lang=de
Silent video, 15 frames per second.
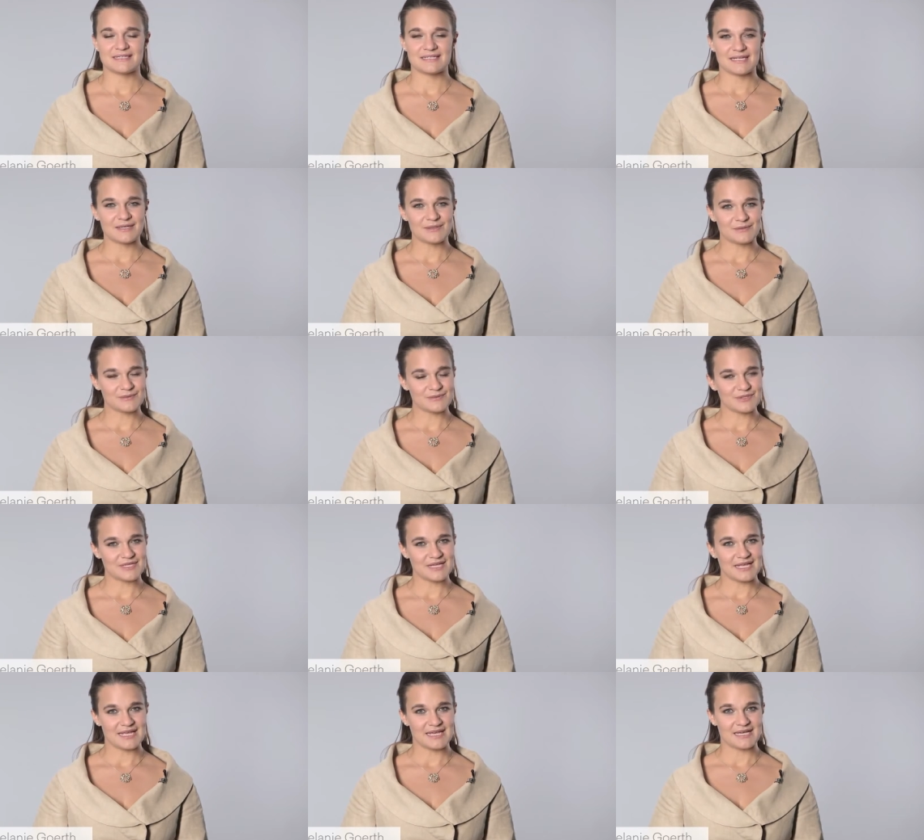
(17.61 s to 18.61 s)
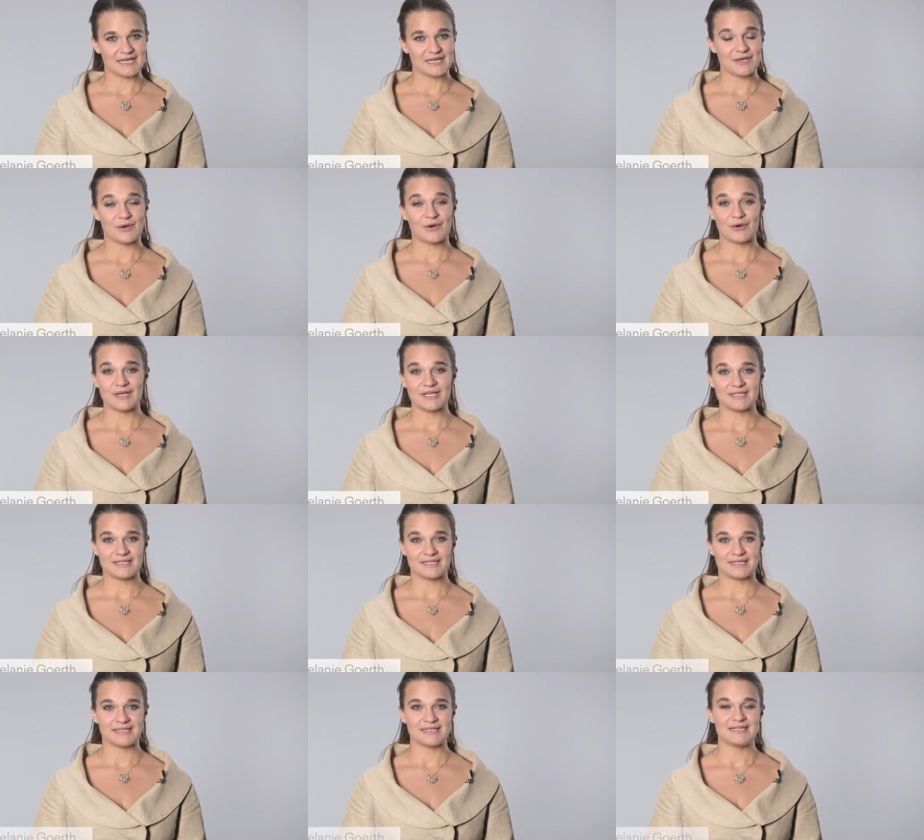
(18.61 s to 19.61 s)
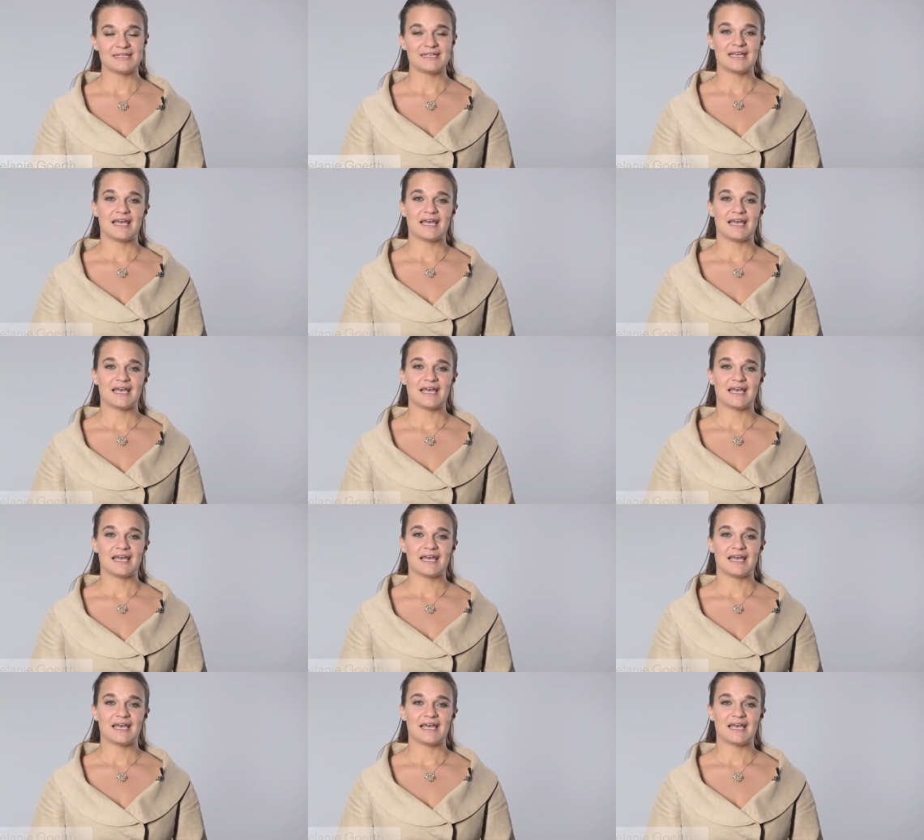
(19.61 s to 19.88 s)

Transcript: sehr große Ehre, heute